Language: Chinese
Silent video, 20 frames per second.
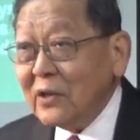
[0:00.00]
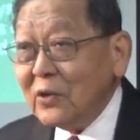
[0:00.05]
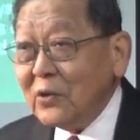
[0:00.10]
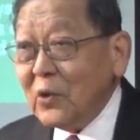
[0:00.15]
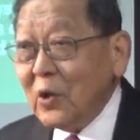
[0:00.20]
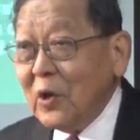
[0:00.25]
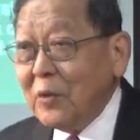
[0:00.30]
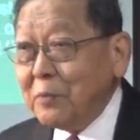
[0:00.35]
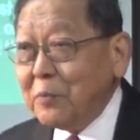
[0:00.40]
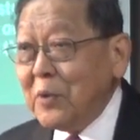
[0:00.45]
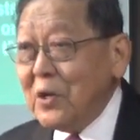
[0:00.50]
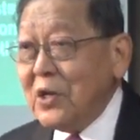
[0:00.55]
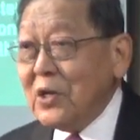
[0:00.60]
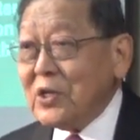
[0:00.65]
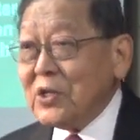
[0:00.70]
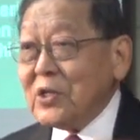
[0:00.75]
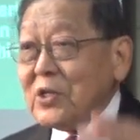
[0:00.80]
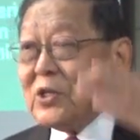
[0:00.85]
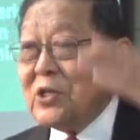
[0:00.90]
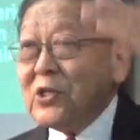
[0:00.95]
允命的
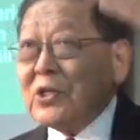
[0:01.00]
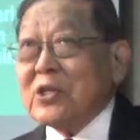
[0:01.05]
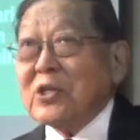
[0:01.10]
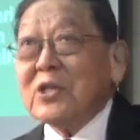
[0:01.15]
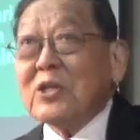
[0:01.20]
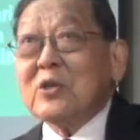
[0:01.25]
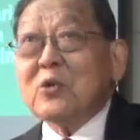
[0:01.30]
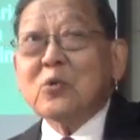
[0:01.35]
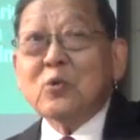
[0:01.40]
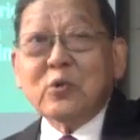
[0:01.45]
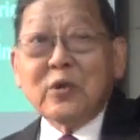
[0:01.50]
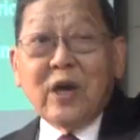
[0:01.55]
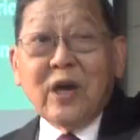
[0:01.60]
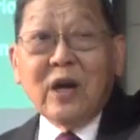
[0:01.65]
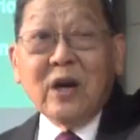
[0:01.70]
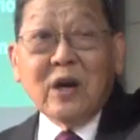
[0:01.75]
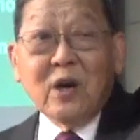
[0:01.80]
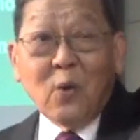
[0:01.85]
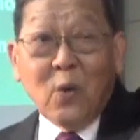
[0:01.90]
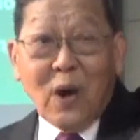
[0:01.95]
事是属耶
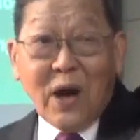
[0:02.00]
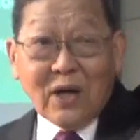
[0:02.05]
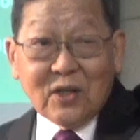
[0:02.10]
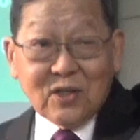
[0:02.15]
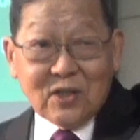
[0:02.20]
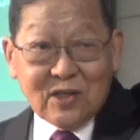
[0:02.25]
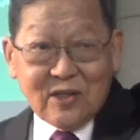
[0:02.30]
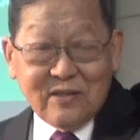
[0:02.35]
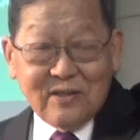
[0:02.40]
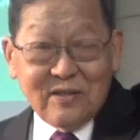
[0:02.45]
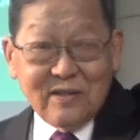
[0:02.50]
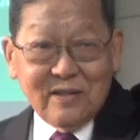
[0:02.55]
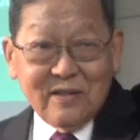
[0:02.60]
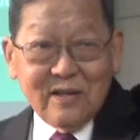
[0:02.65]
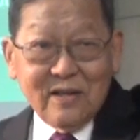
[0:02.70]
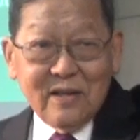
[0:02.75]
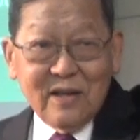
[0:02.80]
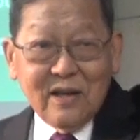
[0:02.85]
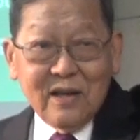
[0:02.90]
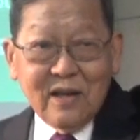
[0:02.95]
和华神，
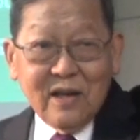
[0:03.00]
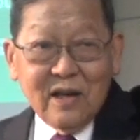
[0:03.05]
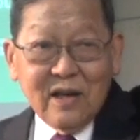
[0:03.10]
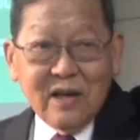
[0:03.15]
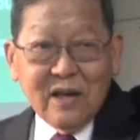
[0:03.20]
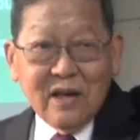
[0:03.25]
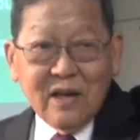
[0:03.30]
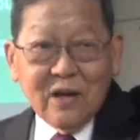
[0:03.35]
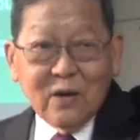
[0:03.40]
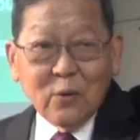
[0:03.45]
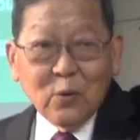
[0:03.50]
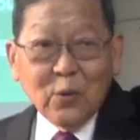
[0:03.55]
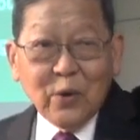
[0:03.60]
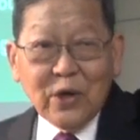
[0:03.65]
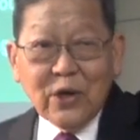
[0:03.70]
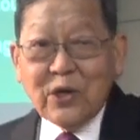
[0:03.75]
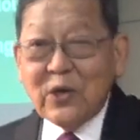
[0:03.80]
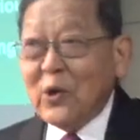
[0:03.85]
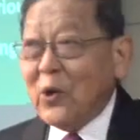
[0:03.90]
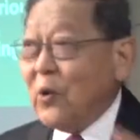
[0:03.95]

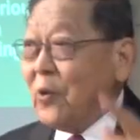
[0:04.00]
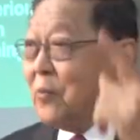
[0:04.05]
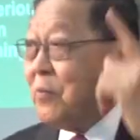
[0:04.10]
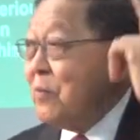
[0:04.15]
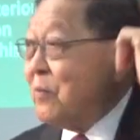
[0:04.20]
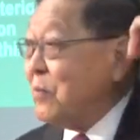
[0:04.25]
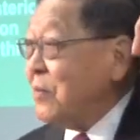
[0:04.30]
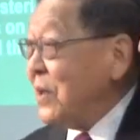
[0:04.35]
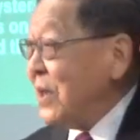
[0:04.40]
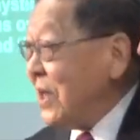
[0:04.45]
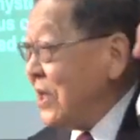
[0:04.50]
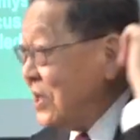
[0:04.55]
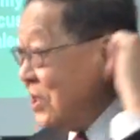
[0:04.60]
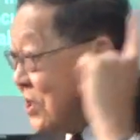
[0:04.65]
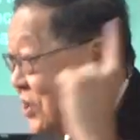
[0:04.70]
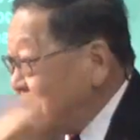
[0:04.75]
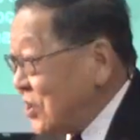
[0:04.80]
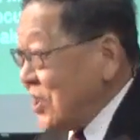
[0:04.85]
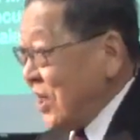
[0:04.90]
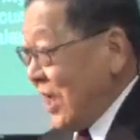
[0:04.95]
唯有
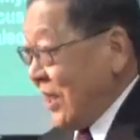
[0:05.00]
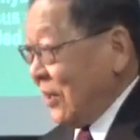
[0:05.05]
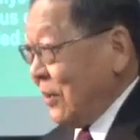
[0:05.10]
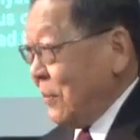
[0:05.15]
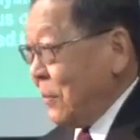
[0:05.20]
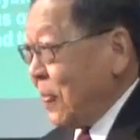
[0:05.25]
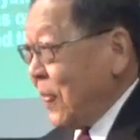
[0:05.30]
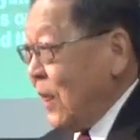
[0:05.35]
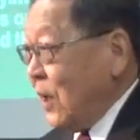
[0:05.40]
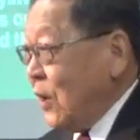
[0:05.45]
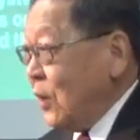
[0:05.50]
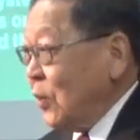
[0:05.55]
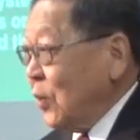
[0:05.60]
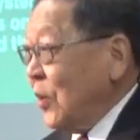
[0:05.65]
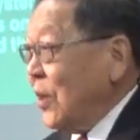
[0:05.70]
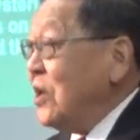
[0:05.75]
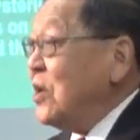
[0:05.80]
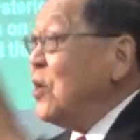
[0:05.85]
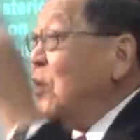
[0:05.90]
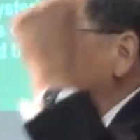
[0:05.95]
明显，
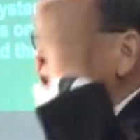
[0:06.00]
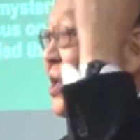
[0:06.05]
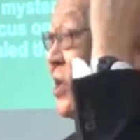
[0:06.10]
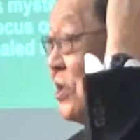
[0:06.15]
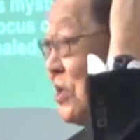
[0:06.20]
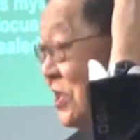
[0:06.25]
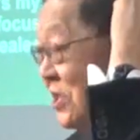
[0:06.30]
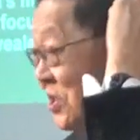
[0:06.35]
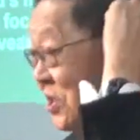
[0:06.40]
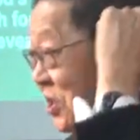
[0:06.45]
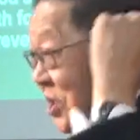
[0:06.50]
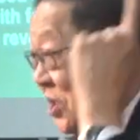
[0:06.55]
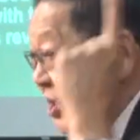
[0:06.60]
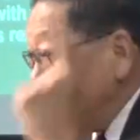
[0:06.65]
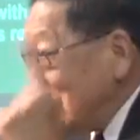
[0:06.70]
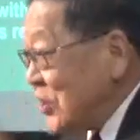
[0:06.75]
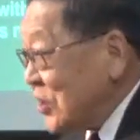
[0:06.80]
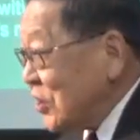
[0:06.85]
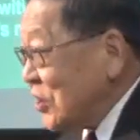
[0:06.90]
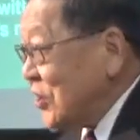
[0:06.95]
唯有已经
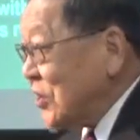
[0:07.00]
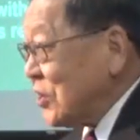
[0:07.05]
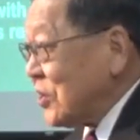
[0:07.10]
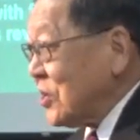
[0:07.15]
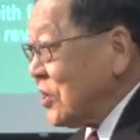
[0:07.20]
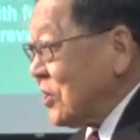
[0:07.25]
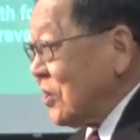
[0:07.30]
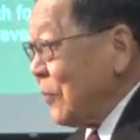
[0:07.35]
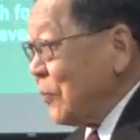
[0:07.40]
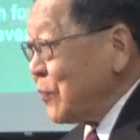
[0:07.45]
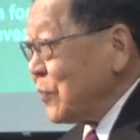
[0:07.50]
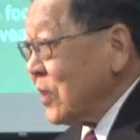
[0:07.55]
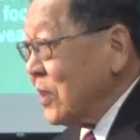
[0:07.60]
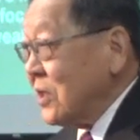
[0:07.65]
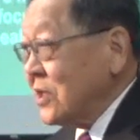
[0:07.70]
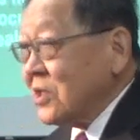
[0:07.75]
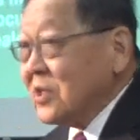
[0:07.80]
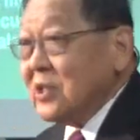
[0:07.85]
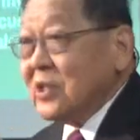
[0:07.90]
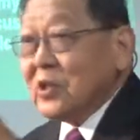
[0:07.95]
启示的事
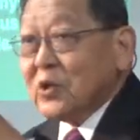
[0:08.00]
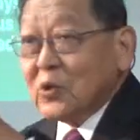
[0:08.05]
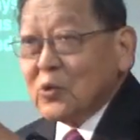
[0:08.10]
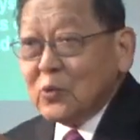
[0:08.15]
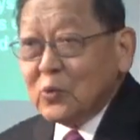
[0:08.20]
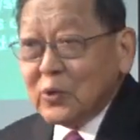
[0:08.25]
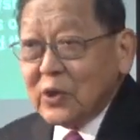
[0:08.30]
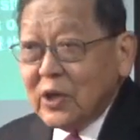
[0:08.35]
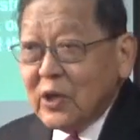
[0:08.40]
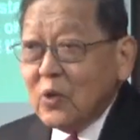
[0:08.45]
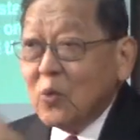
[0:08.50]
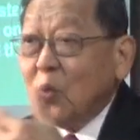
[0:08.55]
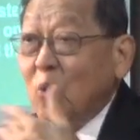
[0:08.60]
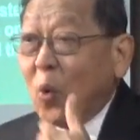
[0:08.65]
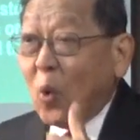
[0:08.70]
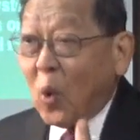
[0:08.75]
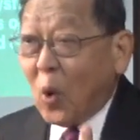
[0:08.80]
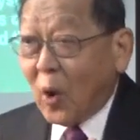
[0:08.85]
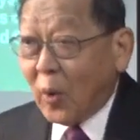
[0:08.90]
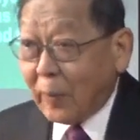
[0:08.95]
是属于
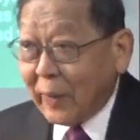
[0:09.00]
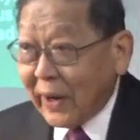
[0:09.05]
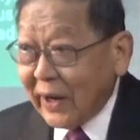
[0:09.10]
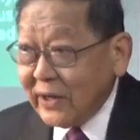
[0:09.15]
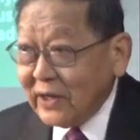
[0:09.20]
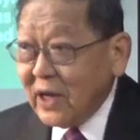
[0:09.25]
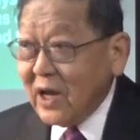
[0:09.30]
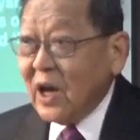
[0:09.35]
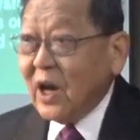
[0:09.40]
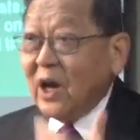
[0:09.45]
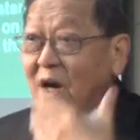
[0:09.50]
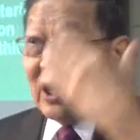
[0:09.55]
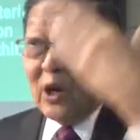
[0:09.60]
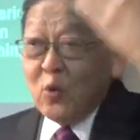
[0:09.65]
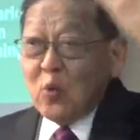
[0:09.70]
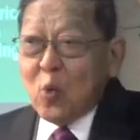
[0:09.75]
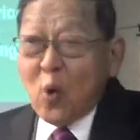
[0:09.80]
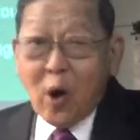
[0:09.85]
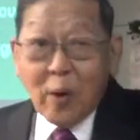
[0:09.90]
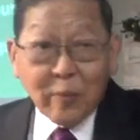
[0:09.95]
我们和
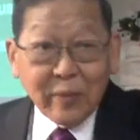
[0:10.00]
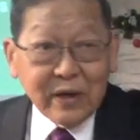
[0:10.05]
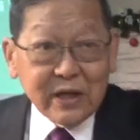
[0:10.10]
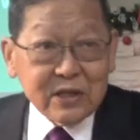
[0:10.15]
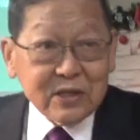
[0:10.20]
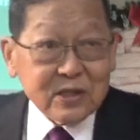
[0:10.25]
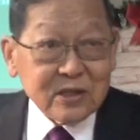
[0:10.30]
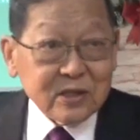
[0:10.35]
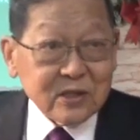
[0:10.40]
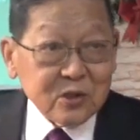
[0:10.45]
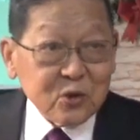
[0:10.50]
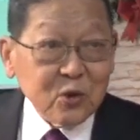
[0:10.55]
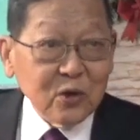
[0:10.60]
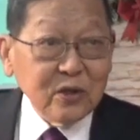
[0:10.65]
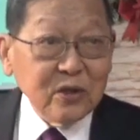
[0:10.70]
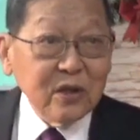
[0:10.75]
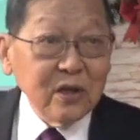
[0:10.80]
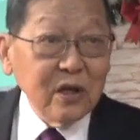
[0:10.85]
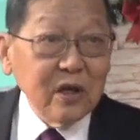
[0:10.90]
我们的子孙。